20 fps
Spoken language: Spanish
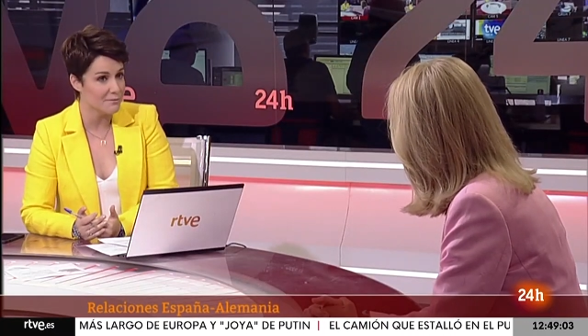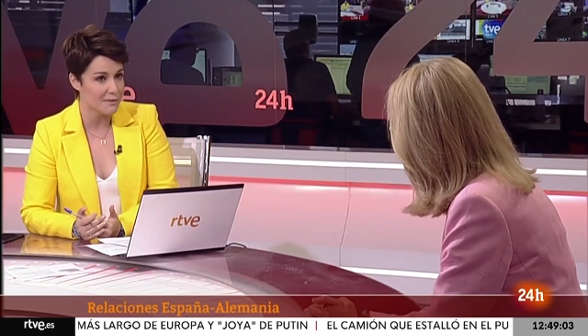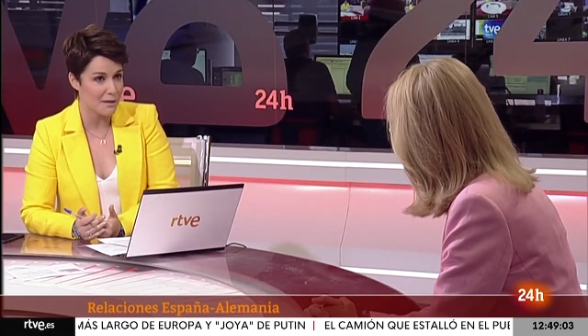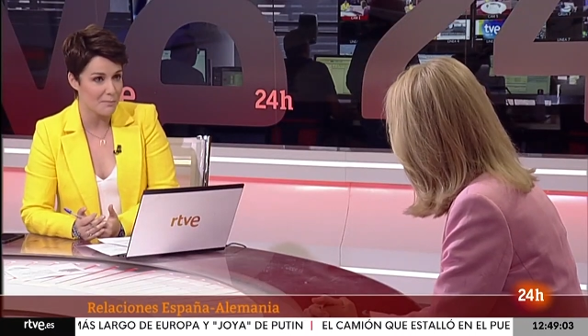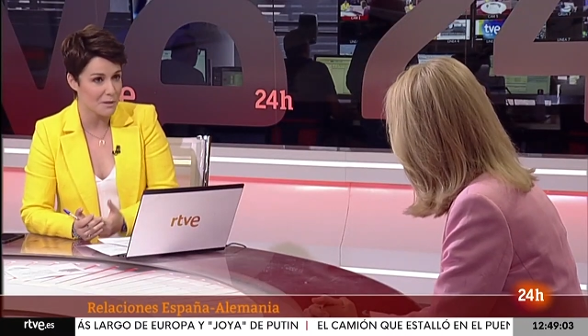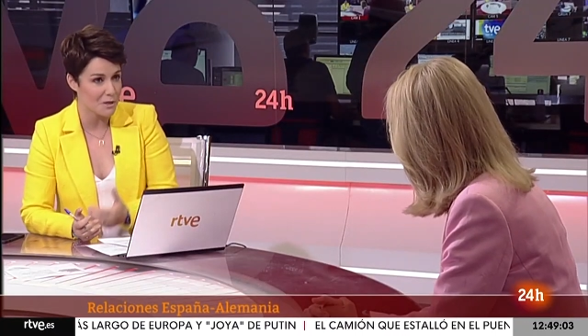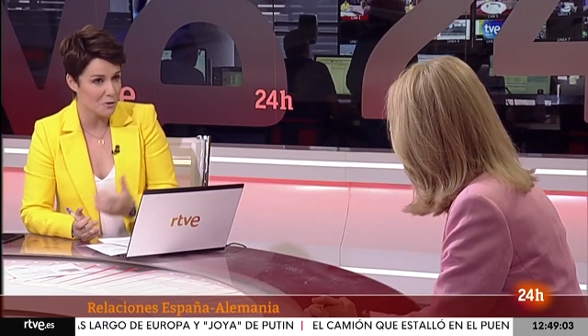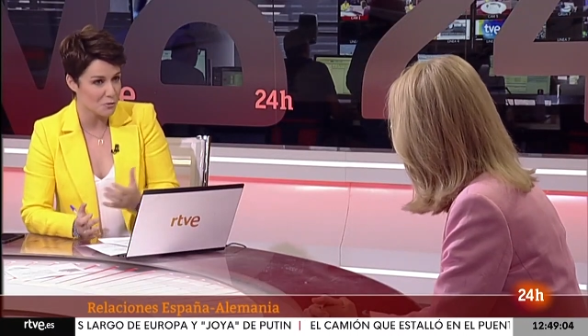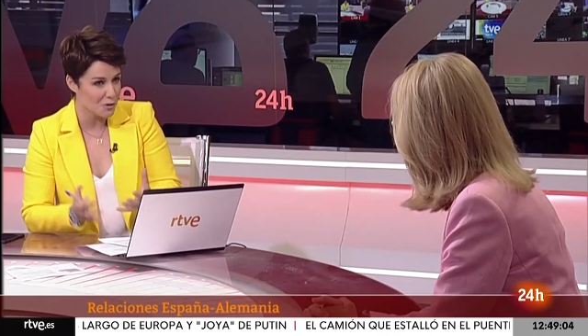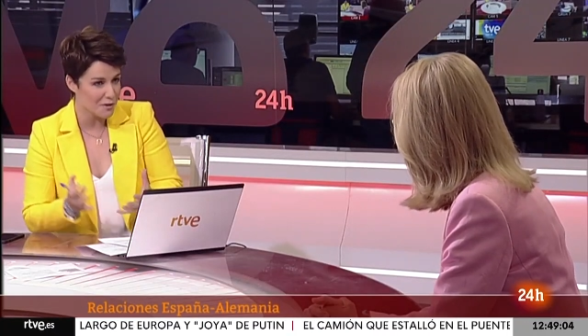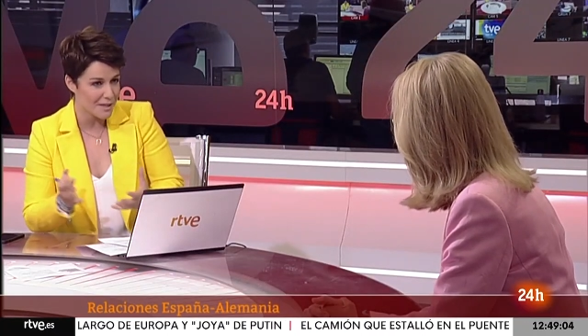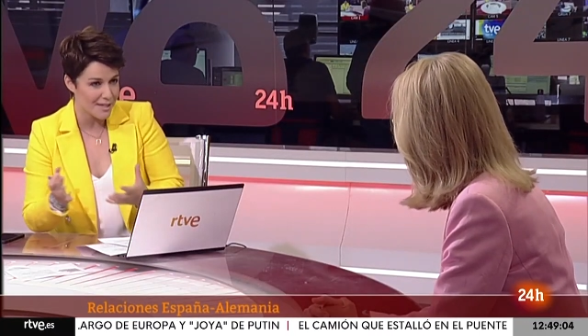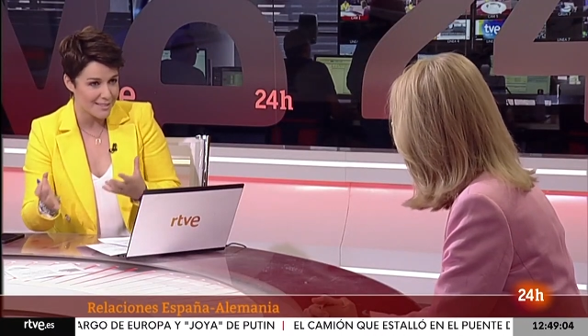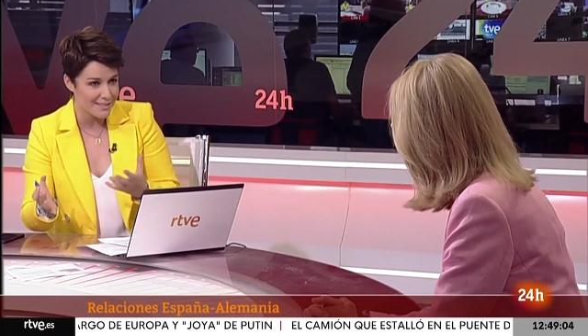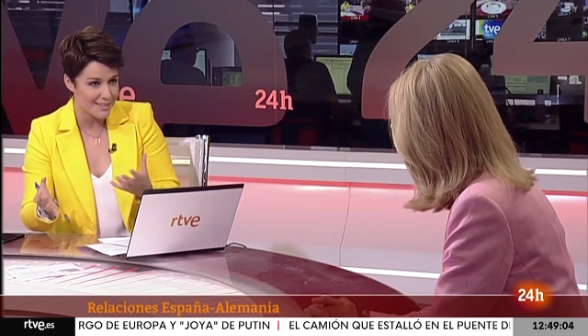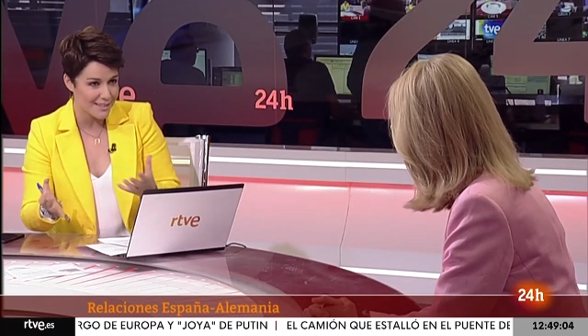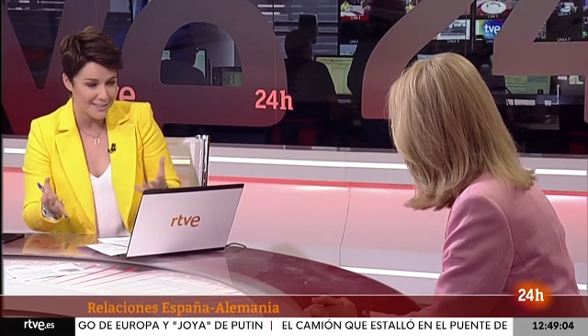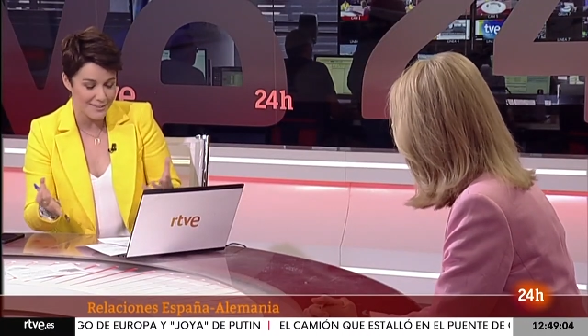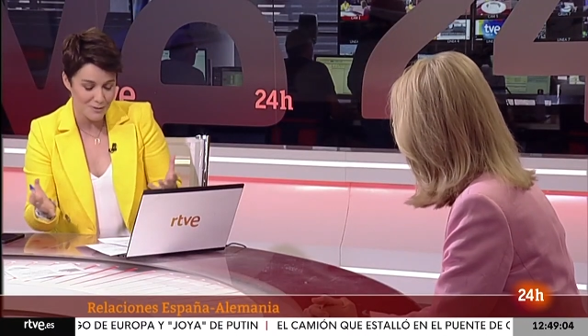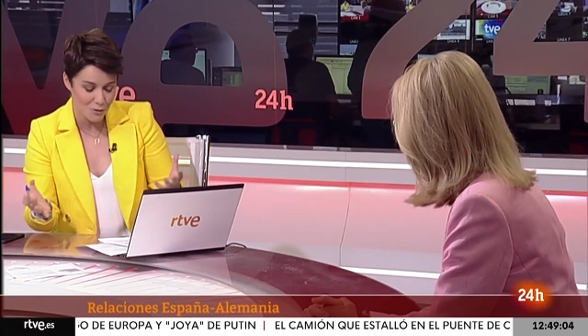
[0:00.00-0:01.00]
también noticias
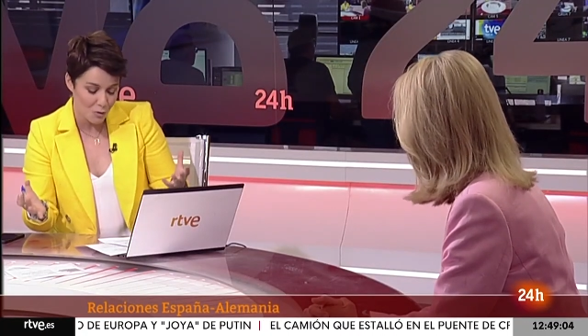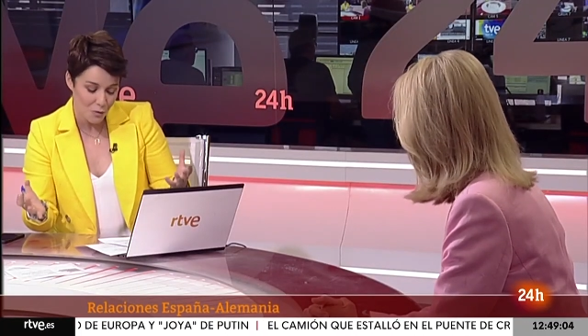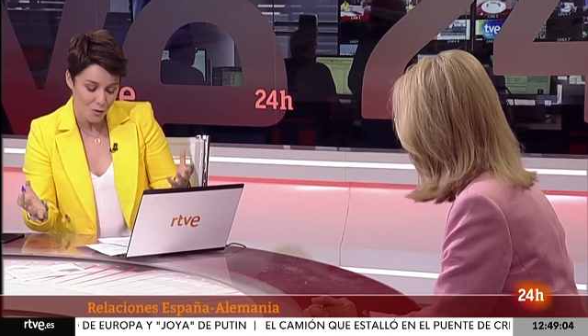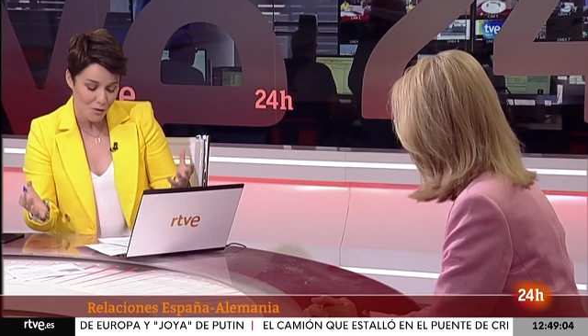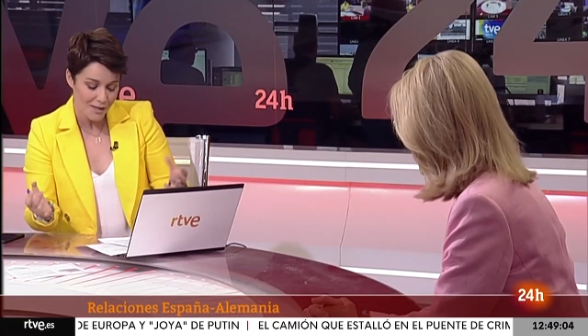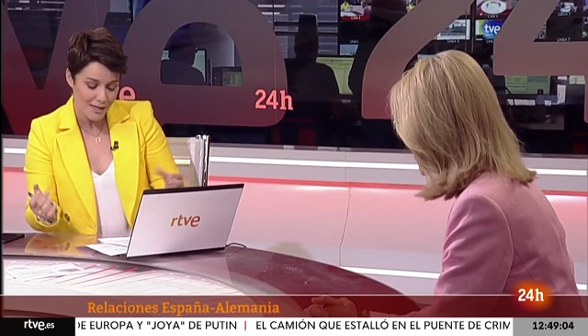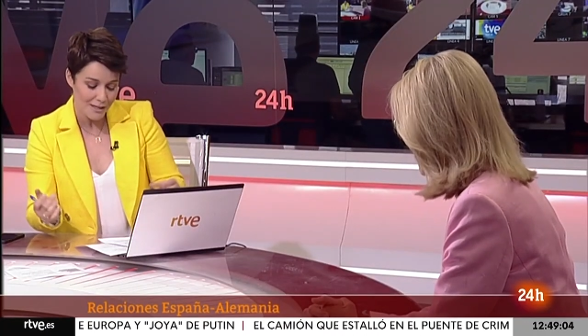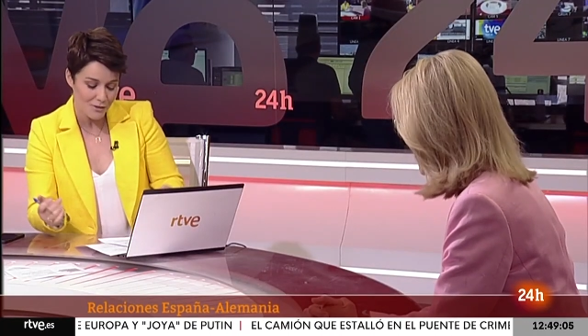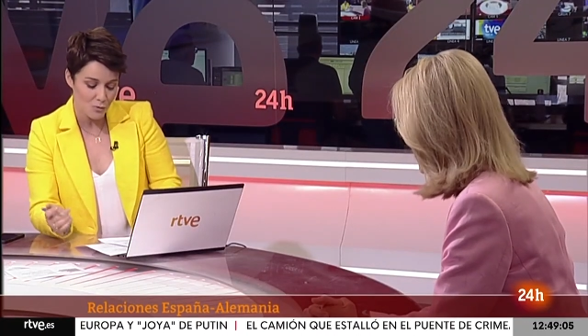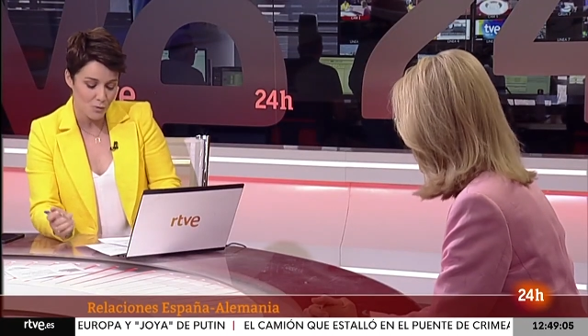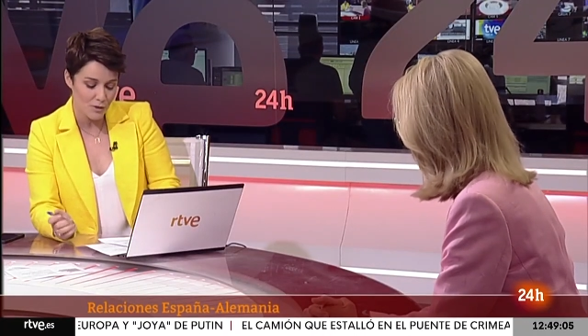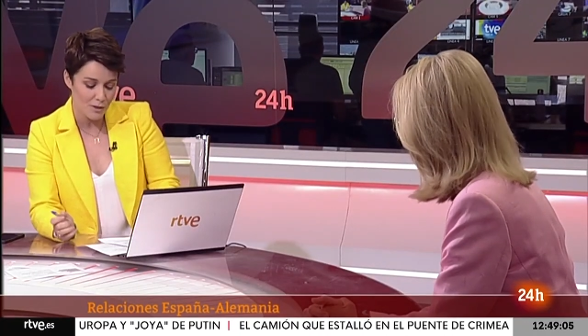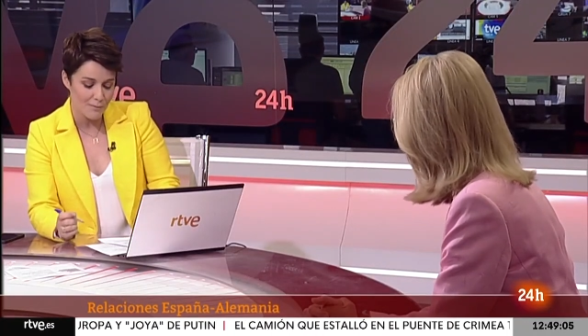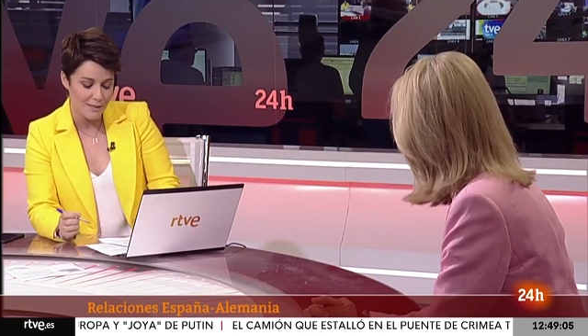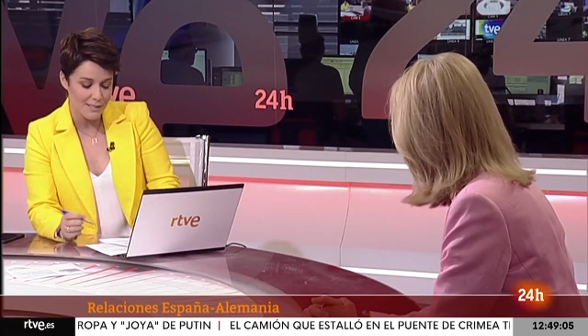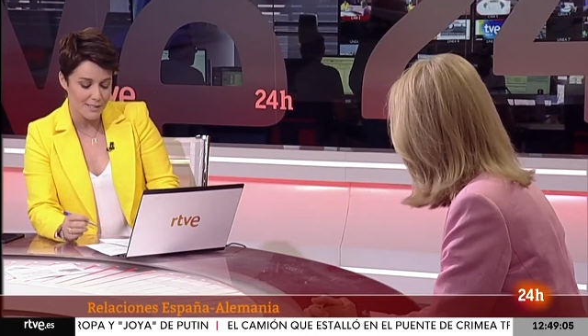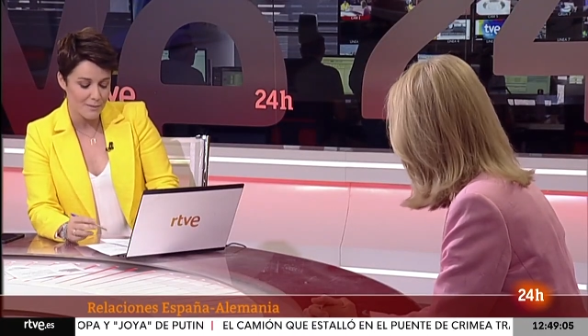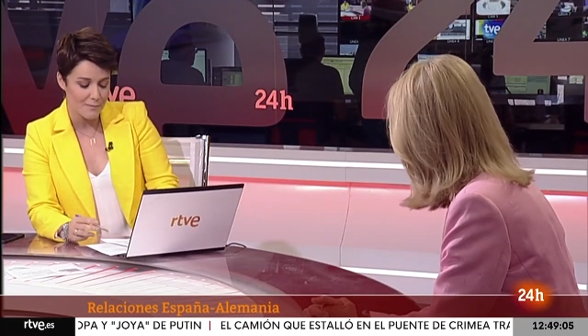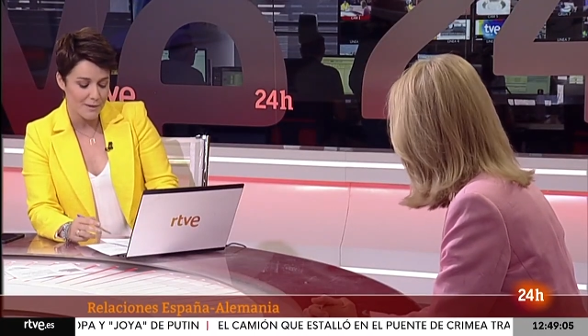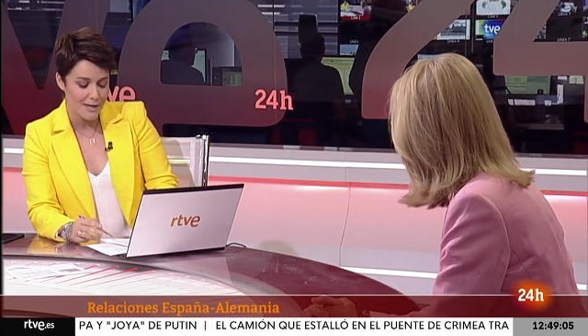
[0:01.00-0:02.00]
de todo de las
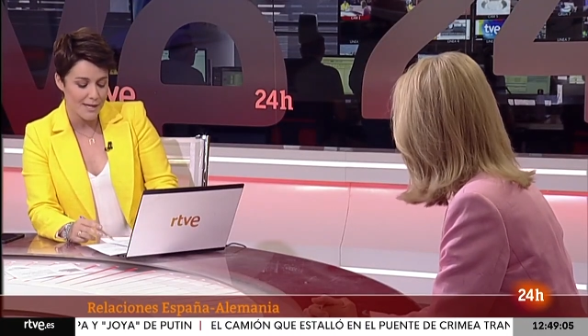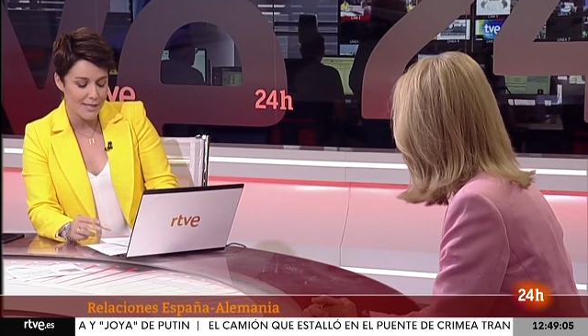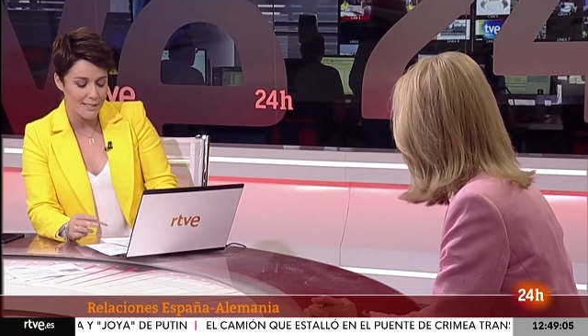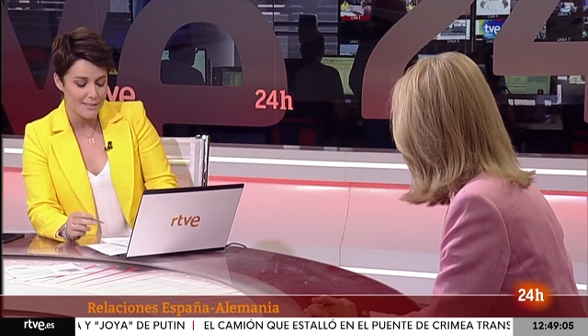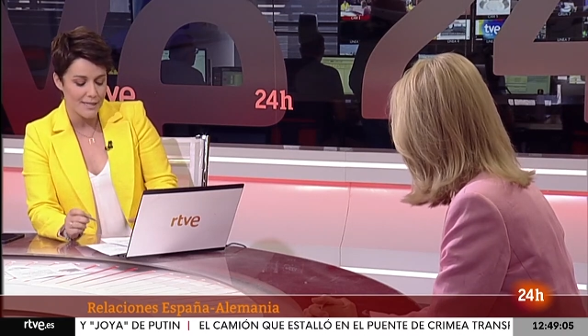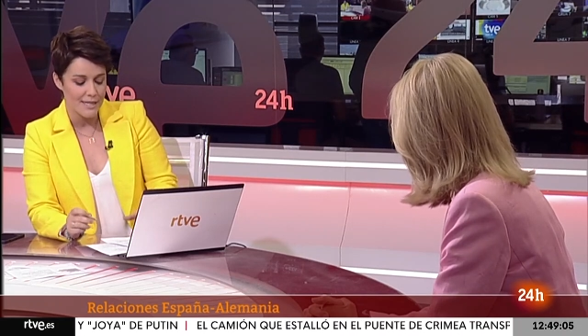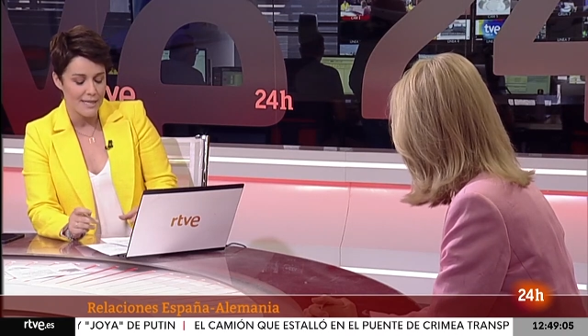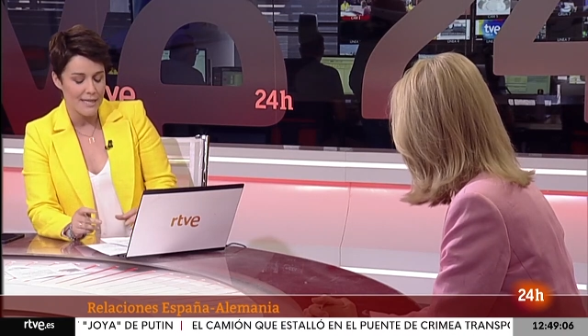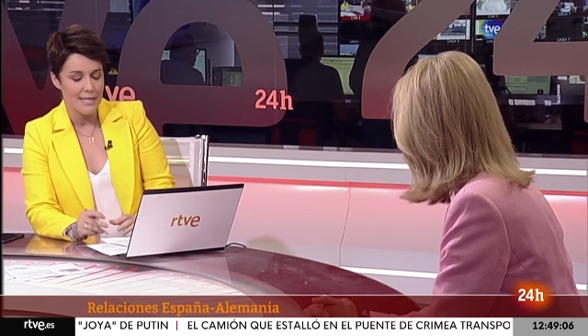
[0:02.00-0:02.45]
últimas semanas.